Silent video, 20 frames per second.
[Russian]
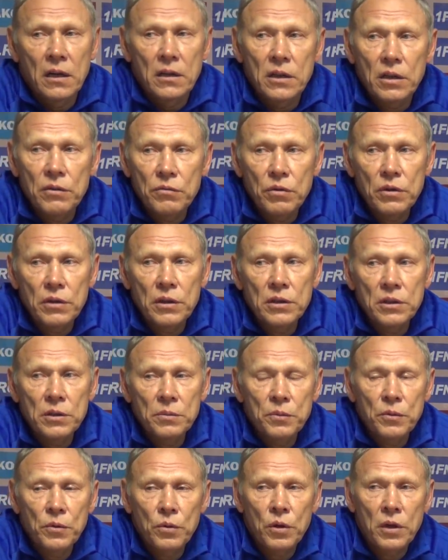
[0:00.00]
довольно
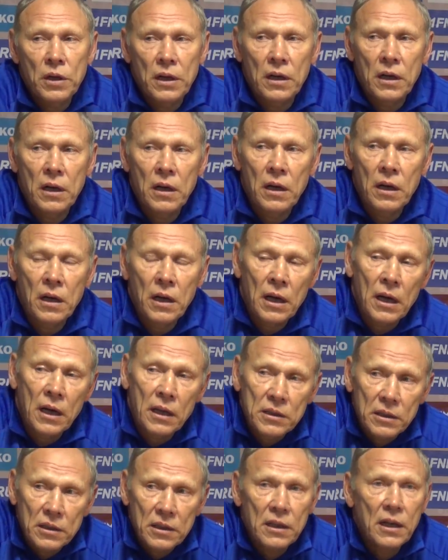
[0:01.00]
неплохо, а
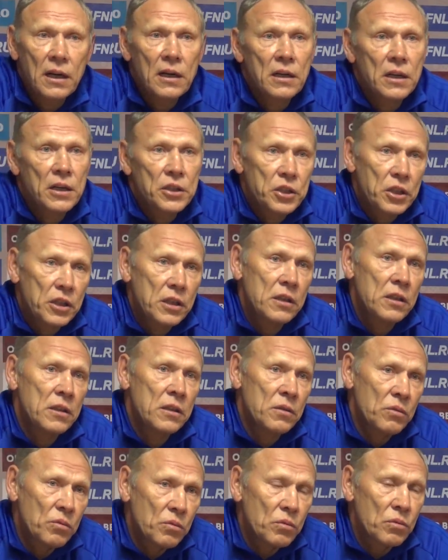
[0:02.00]
теряли очки
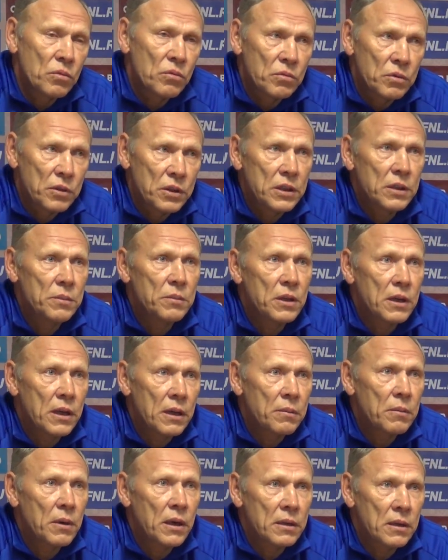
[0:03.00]
ну, с теми
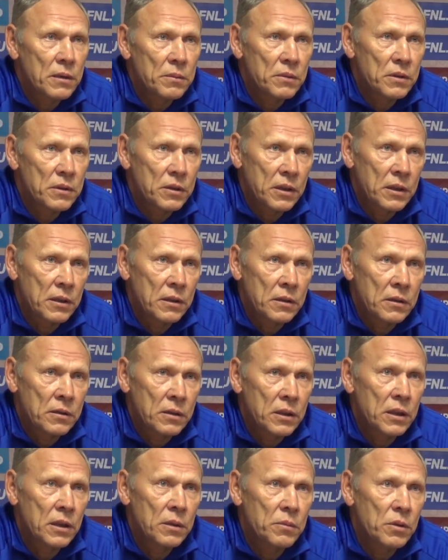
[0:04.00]
командами, с,
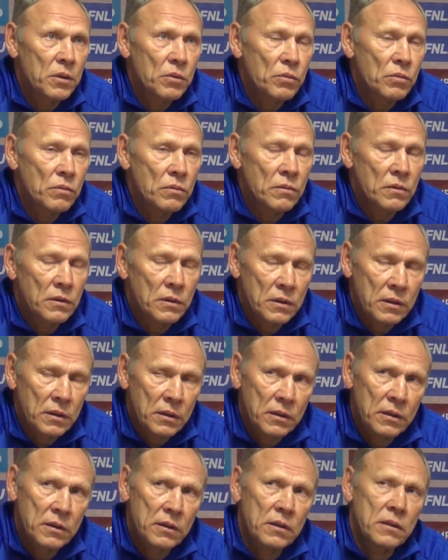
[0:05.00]
с, кем, ну,
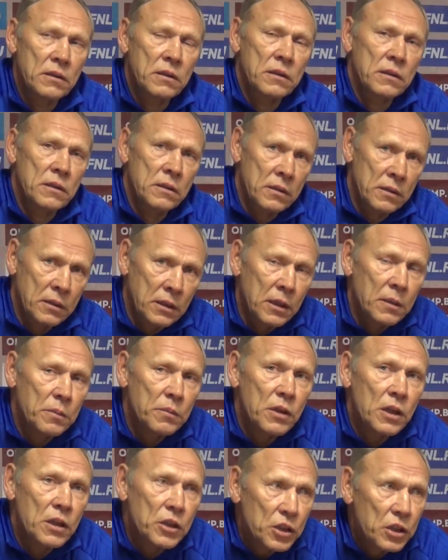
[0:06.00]
с кем
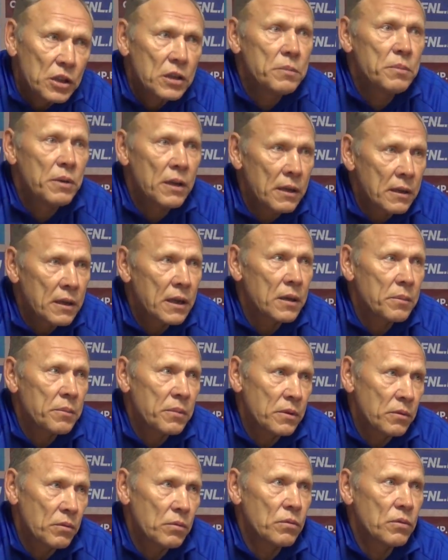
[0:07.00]
должны были как
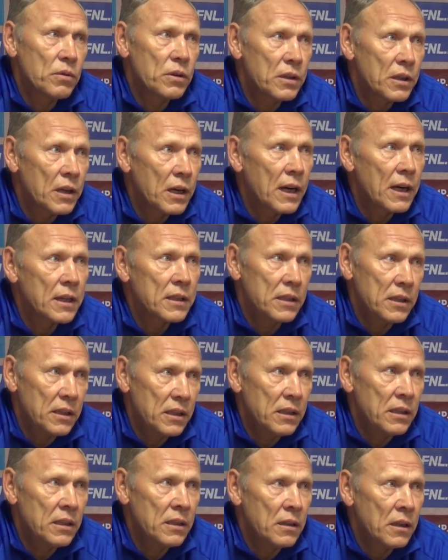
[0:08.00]
бы, ну, играть
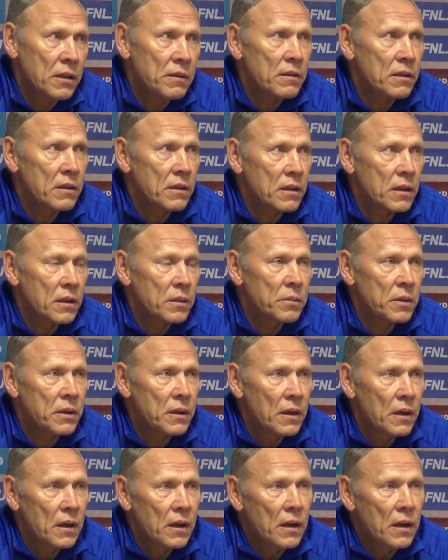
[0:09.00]
и, наверное, как бы